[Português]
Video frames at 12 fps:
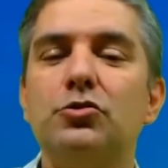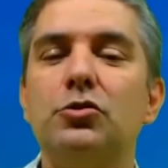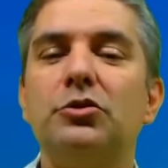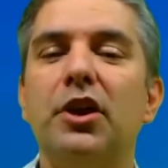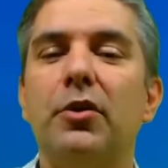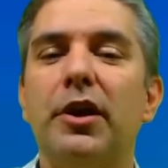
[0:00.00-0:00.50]

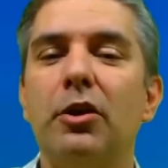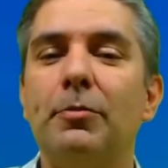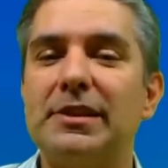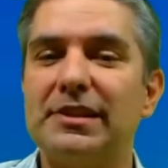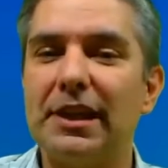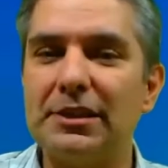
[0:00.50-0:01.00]
João del Rei é
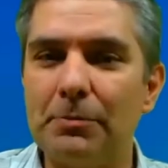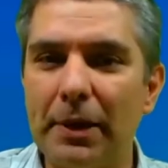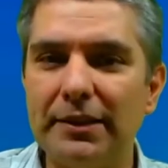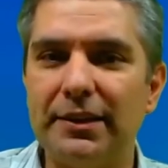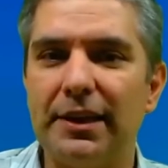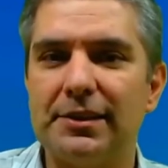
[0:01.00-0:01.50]
uma cidade bem
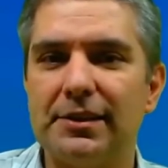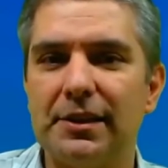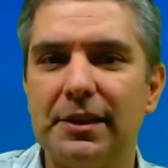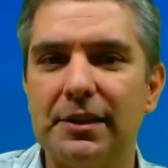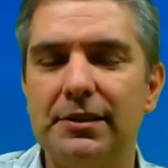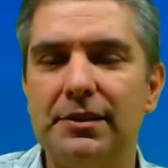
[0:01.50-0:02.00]

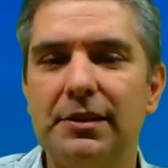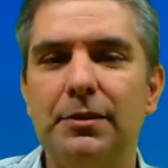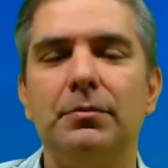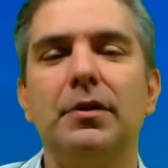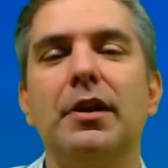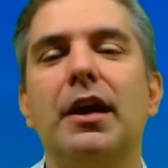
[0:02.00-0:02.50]
interessante,
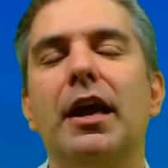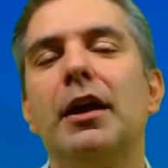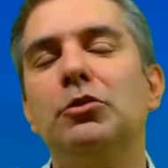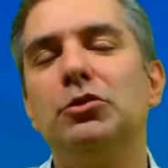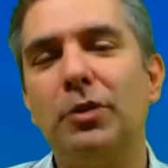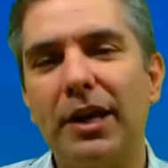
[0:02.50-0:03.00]
é
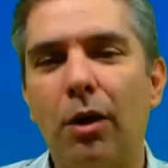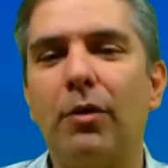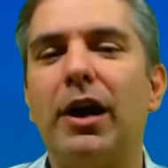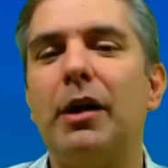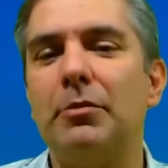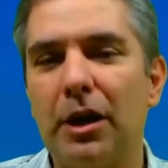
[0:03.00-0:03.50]
muito legal
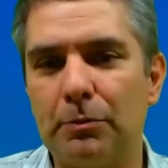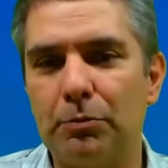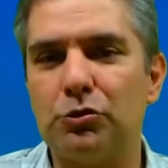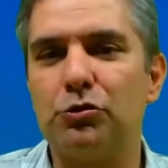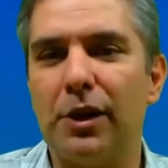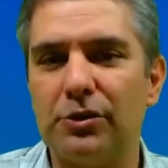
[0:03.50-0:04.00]
caminhar por
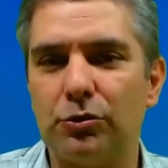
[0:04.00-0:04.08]
suas